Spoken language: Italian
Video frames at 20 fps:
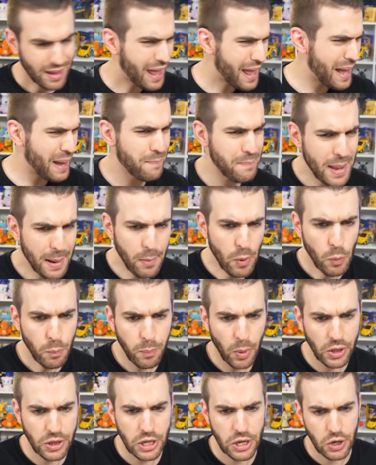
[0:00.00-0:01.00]
Abbiamo un
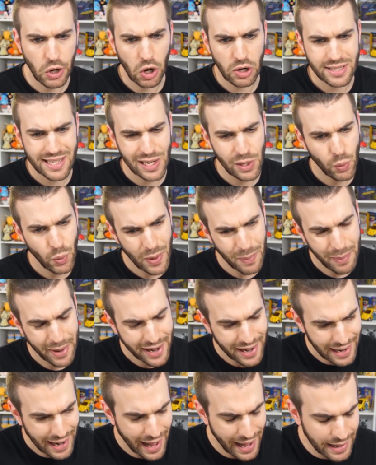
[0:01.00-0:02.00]
po' di cose di cui
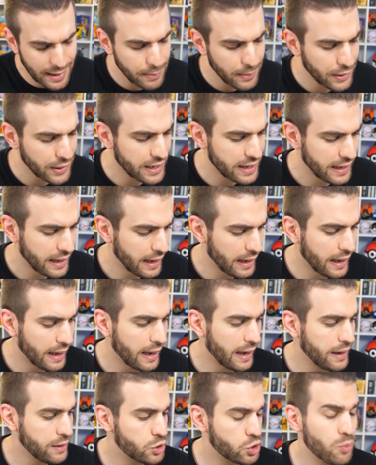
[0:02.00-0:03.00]
parlare
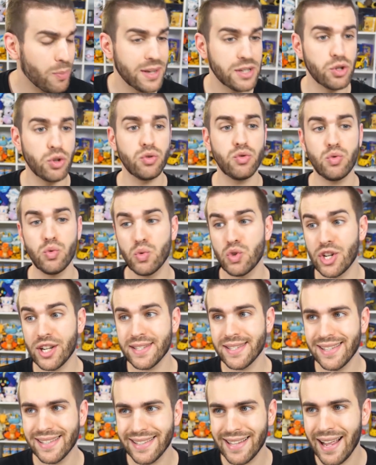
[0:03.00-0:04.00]
perché insomma sono
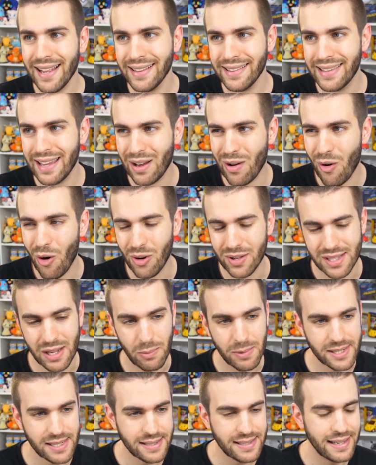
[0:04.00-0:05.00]
successe tante cose
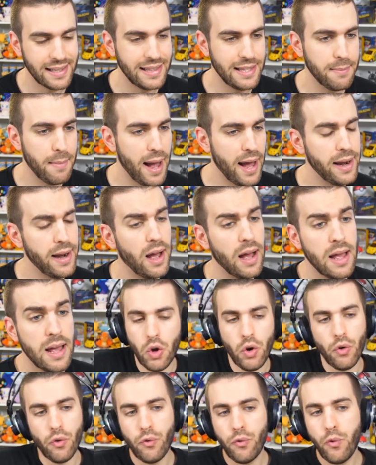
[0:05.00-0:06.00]
questa settimana.
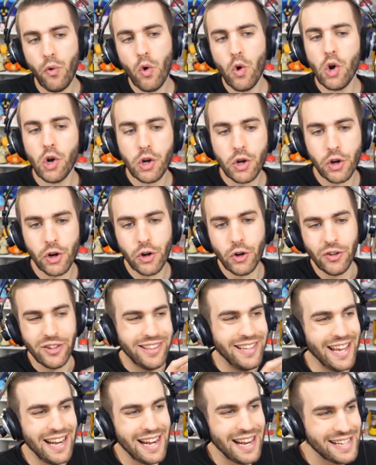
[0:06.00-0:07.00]
Fulcro
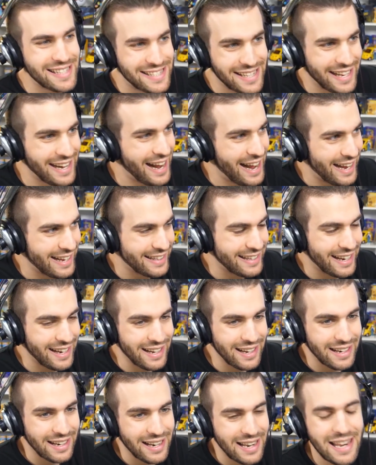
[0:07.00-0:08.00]
della
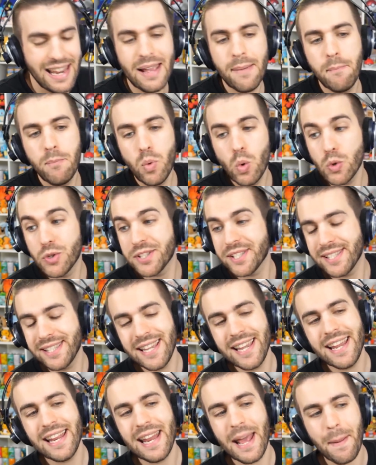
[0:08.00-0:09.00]
serata. Le
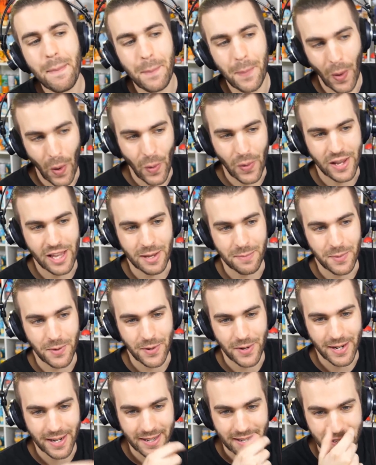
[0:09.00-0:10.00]
bustine
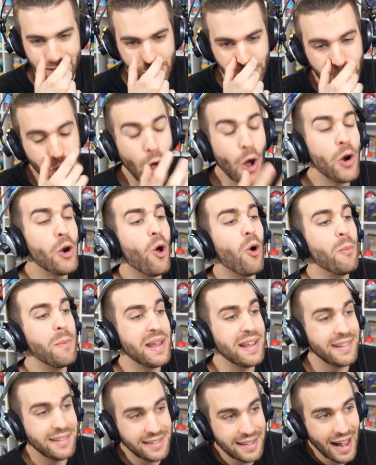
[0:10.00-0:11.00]
Pokémon sono
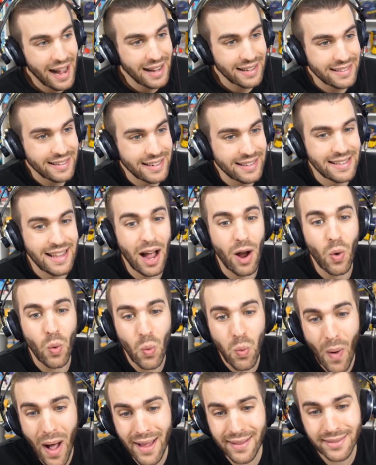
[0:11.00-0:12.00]
aumentate da
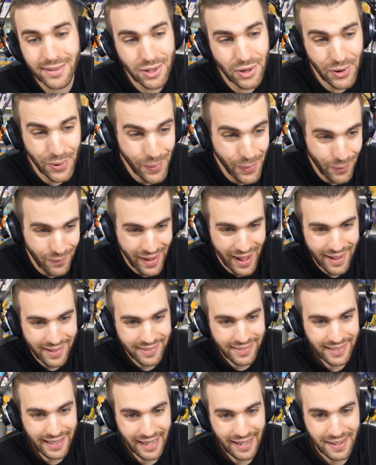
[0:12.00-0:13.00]

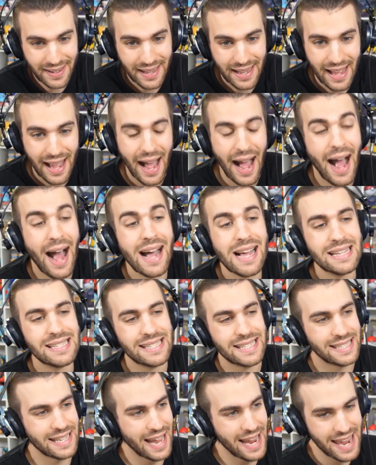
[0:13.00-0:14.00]
4,90 a
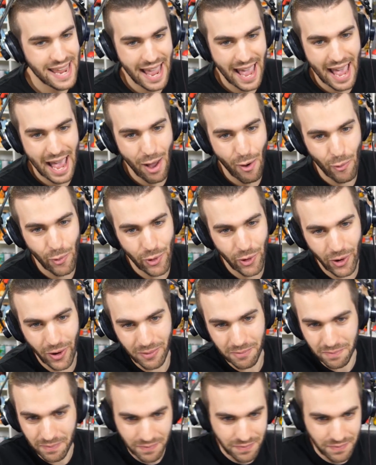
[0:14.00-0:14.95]
6 euro.